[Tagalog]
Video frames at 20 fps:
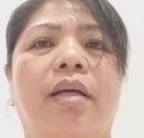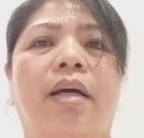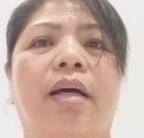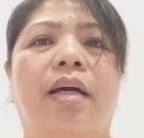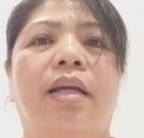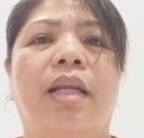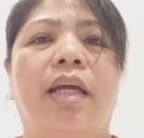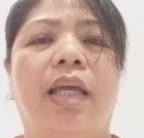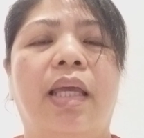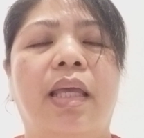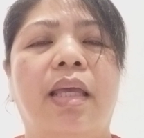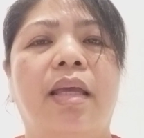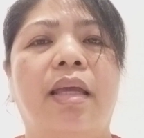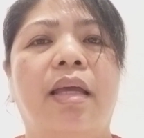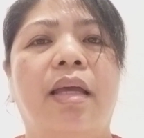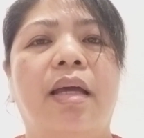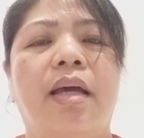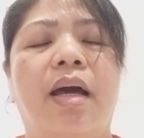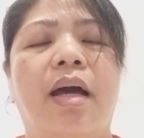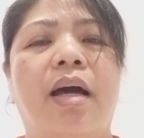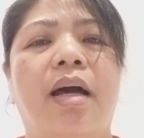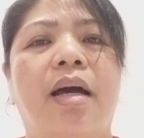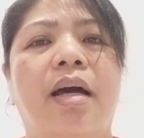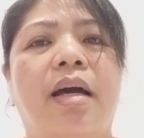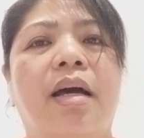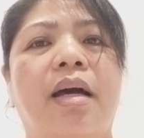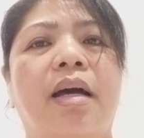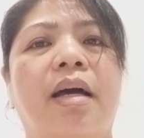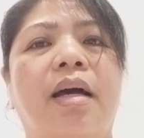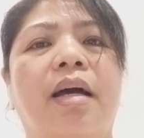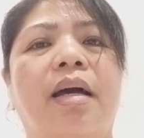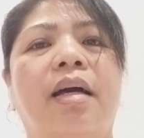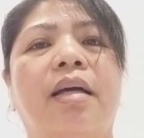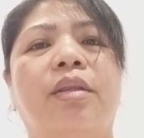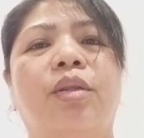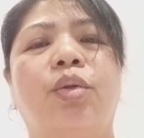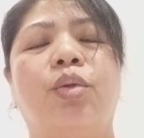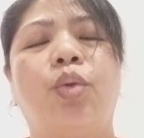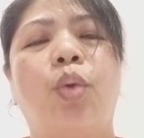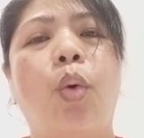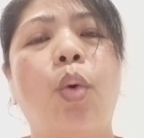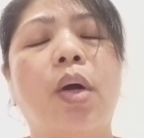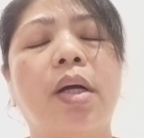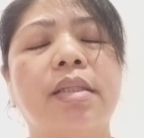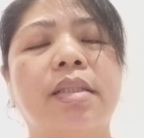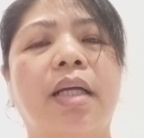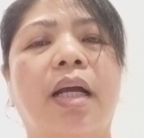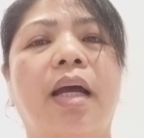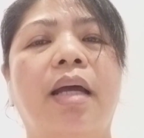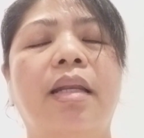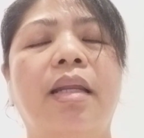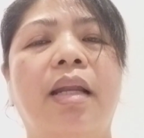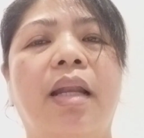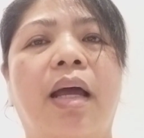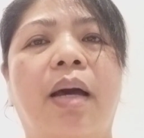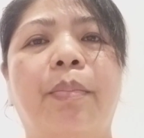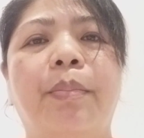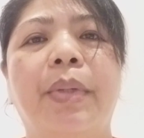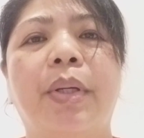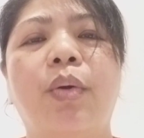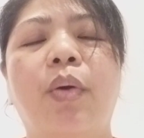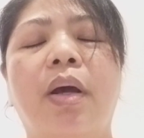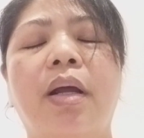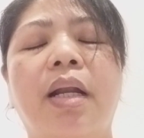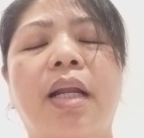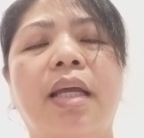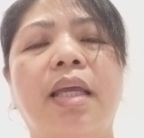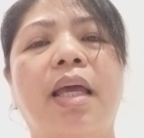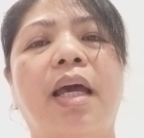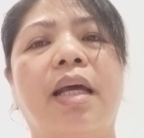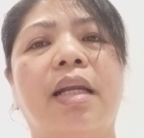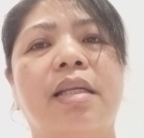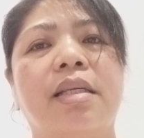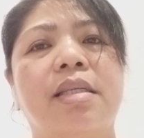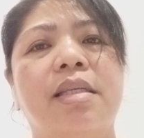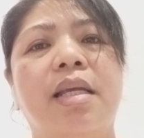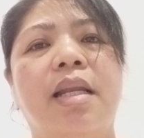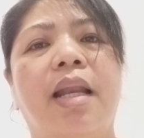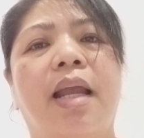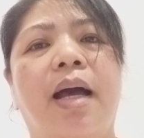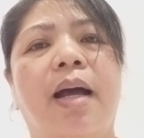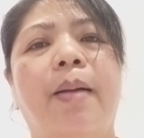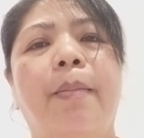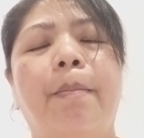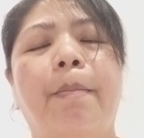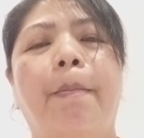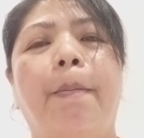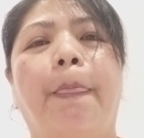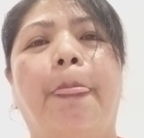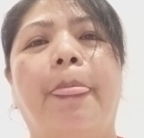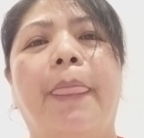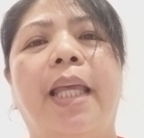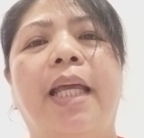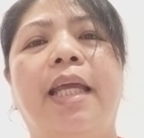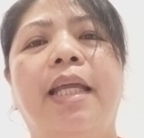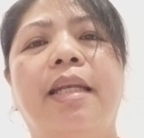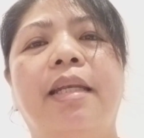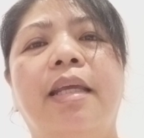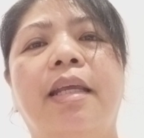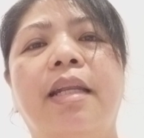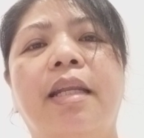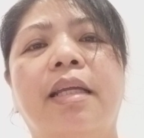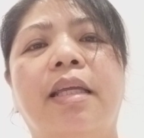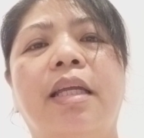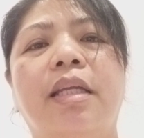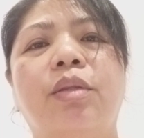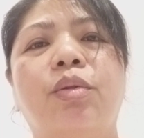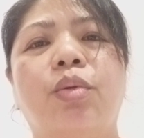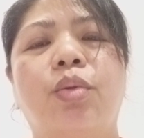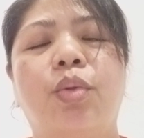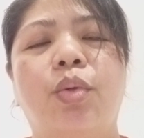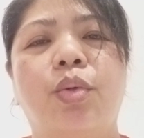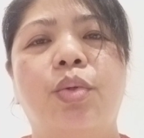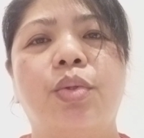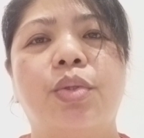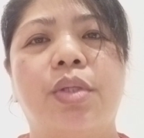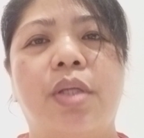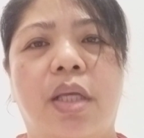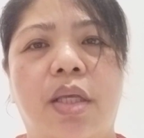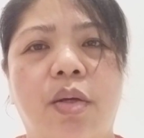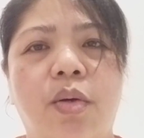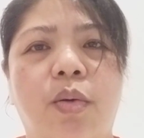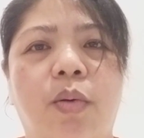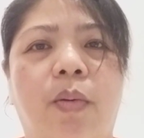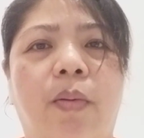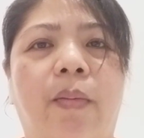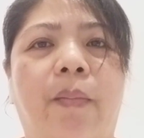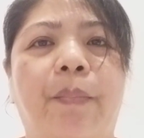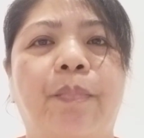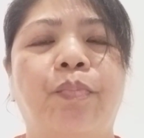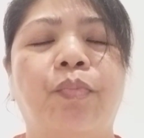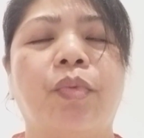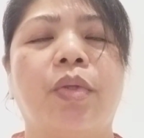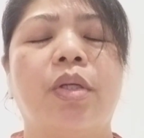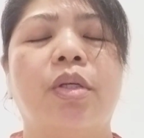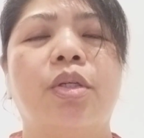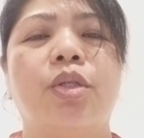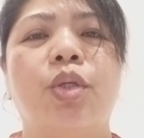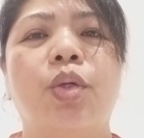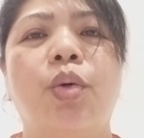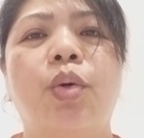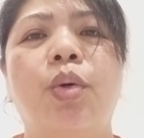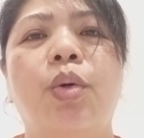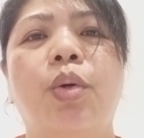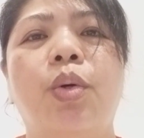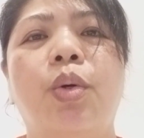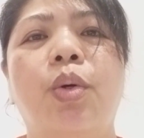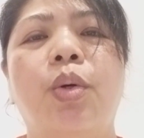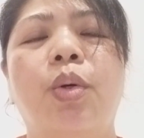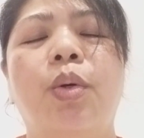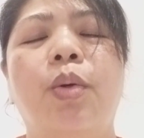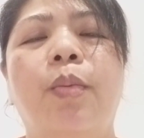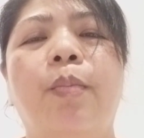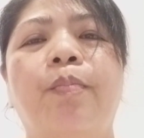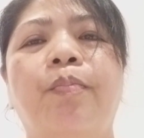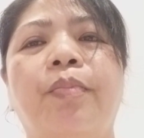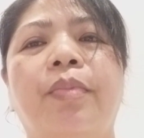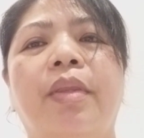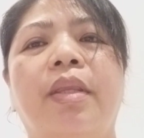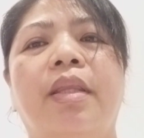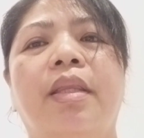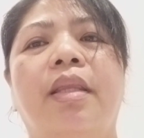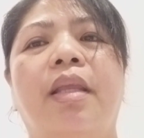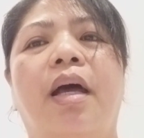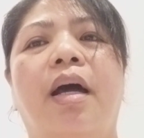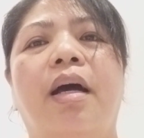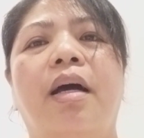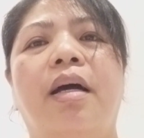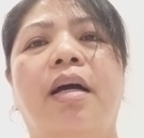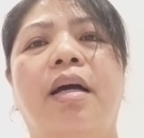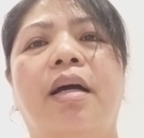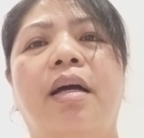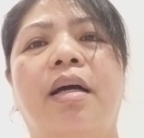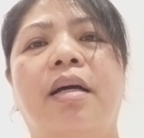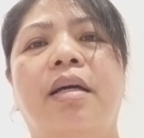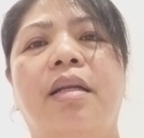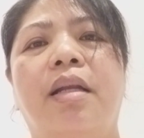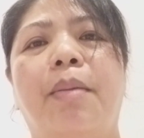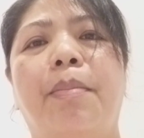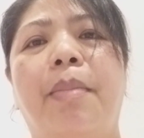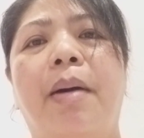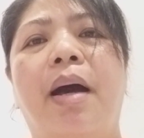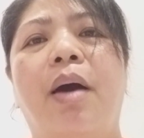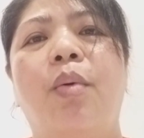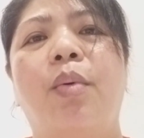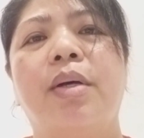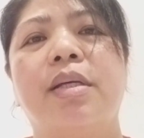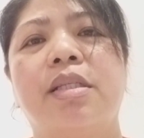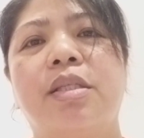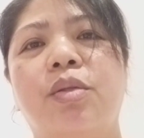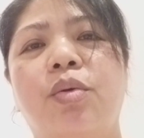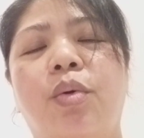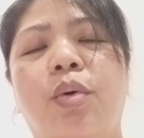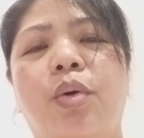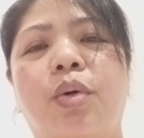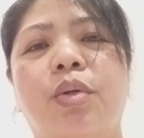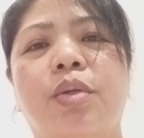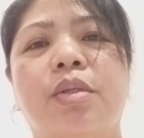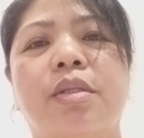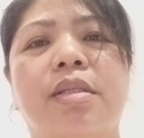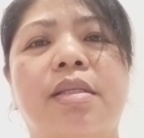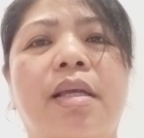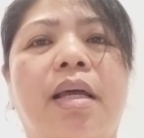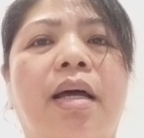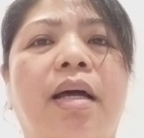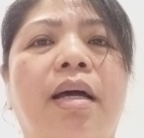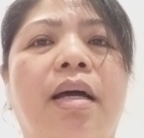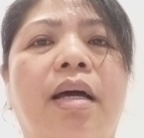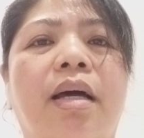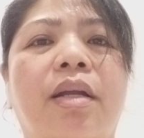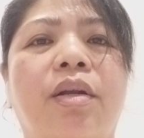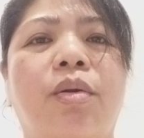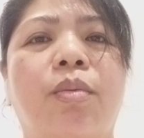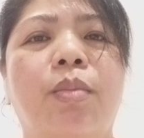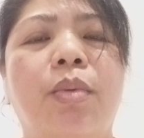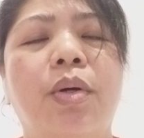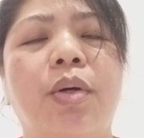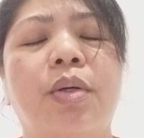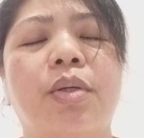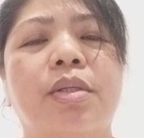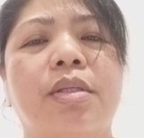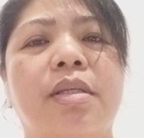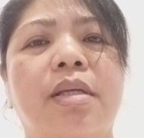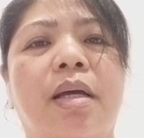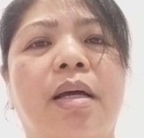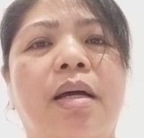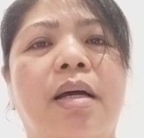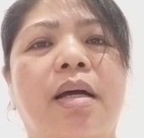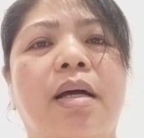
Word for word: uh, naging uh, totoo ka sa kanila, pero ang nangyari sila, hindi naging totoo sa iyo. So, uh, nabawas doon sa ano mo, sa